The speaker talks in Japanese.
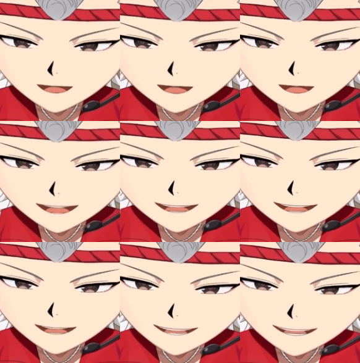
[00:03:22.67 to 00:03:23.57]
皆さん
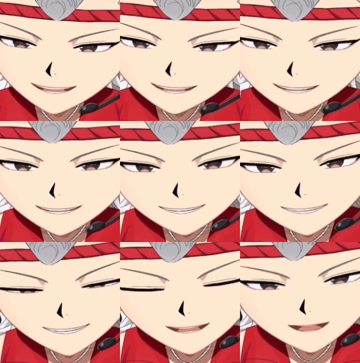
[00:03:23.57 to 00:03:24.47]
もね
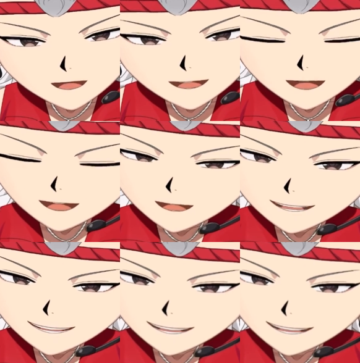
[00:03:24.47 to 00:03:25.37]
北海道に
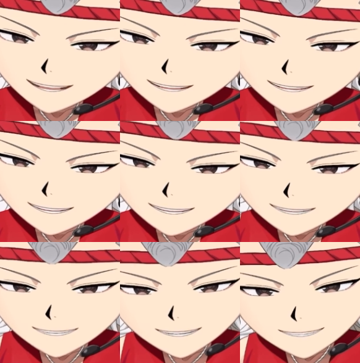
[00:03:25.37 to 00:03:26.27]
ね行っ
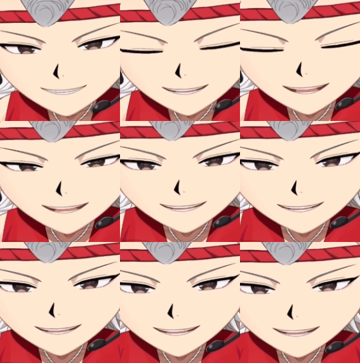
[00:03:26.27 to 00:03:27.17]
た時なんかね
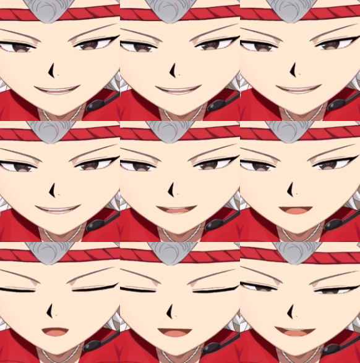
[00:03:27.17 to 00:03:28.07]
お
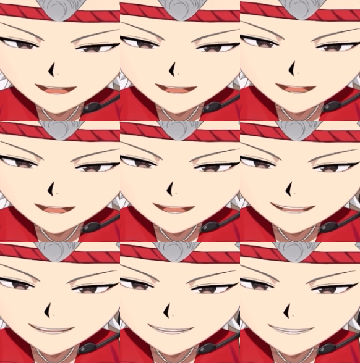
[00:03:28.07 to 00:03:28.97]
土産でね
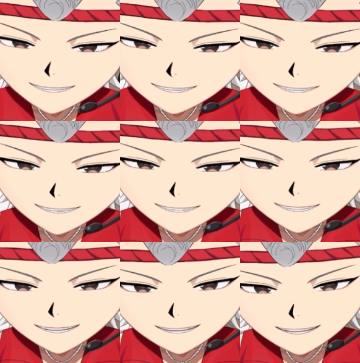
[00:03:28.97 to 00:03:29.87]
買った
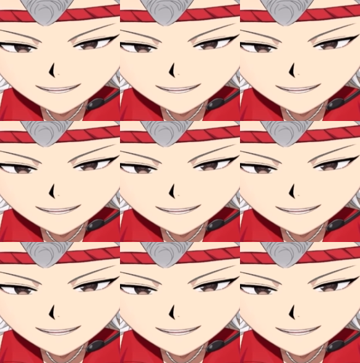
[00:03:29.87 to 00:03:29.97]
らね、